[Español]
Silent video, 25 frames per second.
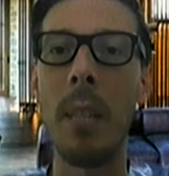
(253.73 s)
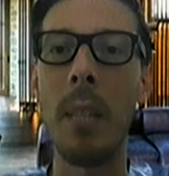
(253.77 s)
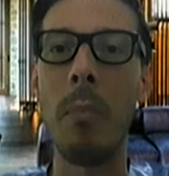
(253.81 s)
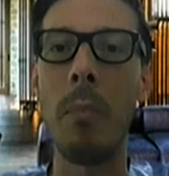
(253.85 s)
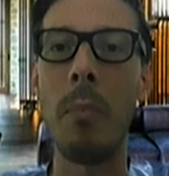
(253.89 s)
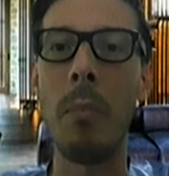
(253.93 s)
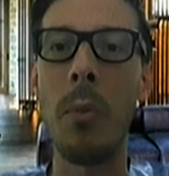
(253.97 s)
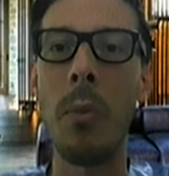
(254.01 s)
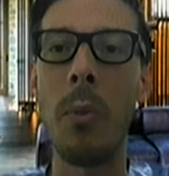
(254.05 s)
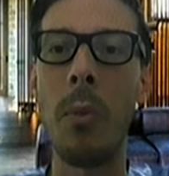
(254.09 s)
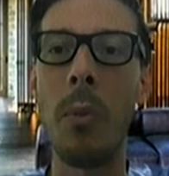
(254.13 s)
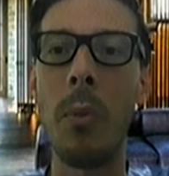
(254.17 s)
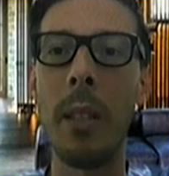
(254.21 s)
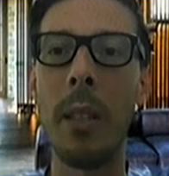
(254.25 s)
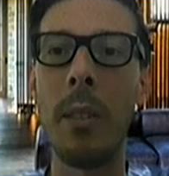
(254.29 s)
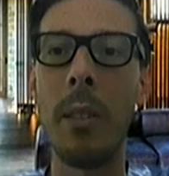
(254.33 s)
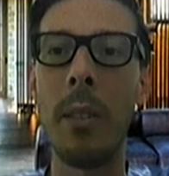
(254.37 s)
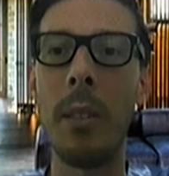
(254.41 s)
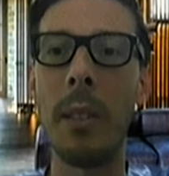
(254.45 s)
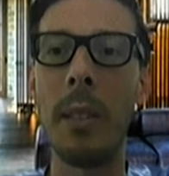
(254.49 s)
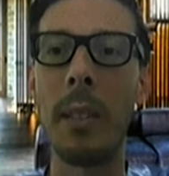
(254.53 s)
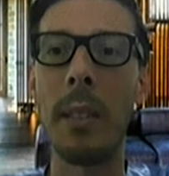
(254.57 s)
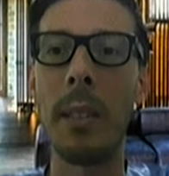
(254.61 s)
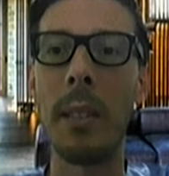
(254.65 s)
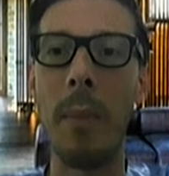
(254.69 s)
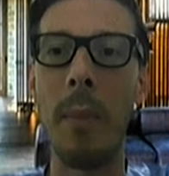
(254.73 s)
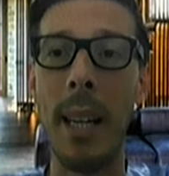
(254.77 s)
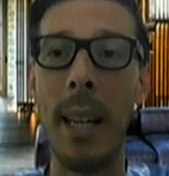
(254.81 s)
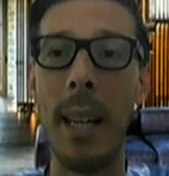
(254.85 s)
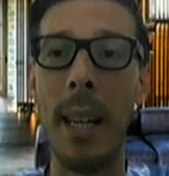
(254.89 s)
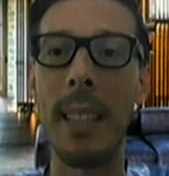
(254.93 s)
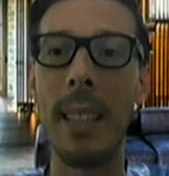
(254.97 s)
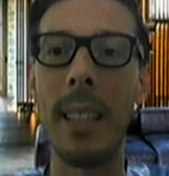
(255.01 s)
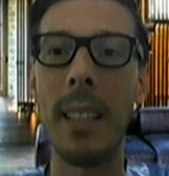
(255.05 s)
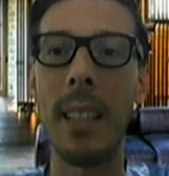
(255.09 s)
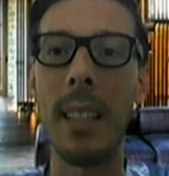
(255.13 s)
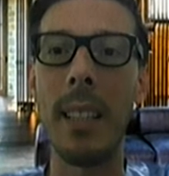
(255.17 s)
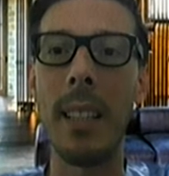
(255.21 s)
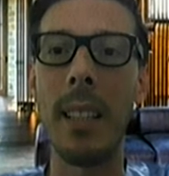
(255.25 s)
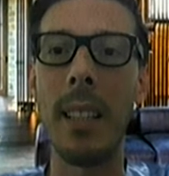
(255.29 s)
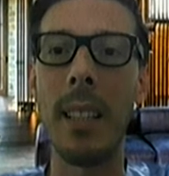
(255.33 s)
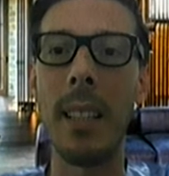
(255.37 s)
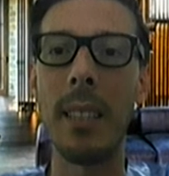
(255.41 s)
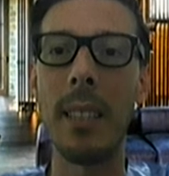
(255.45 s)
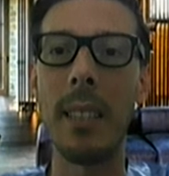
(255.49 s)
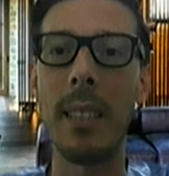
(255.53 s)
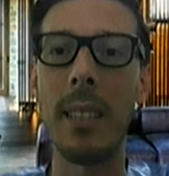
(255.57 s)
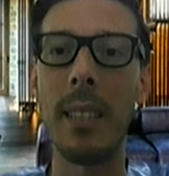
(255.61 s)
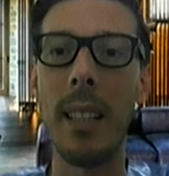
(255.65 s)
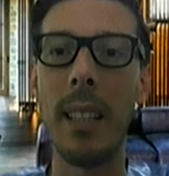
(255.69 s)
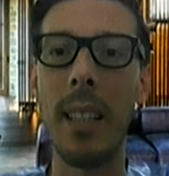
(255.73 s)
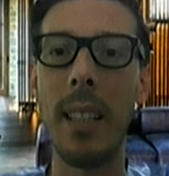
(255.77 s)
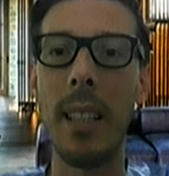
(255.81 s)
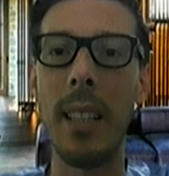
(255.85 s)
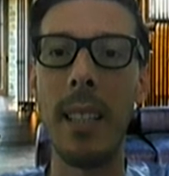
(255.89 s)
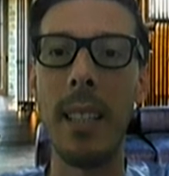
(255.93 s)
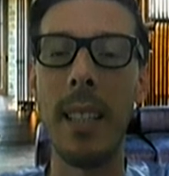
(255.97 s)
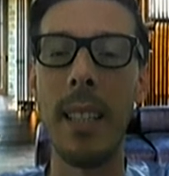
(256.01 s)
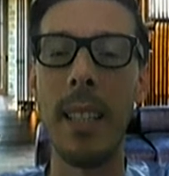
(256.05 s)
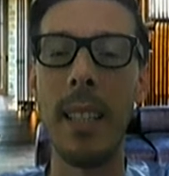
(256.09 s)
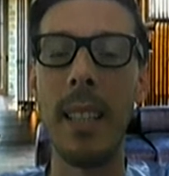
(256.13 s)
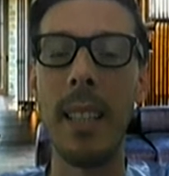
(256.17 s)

de público y se marca tendencia